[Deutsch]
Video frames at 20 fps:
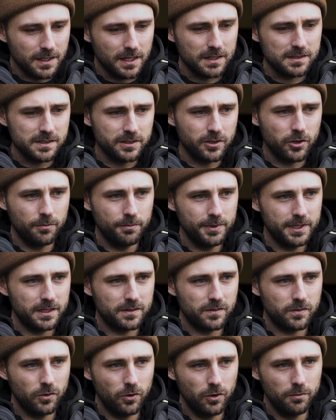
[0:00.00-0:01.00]
das in
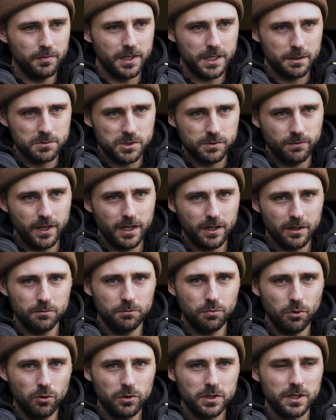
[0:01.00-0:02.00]
Kombination mit dem schweren
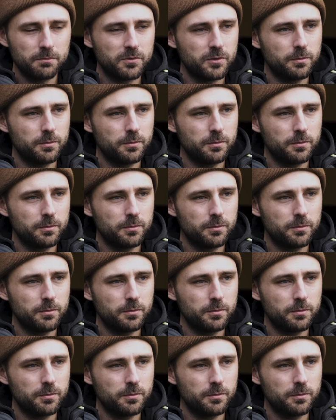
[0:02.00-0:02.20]
Punkt am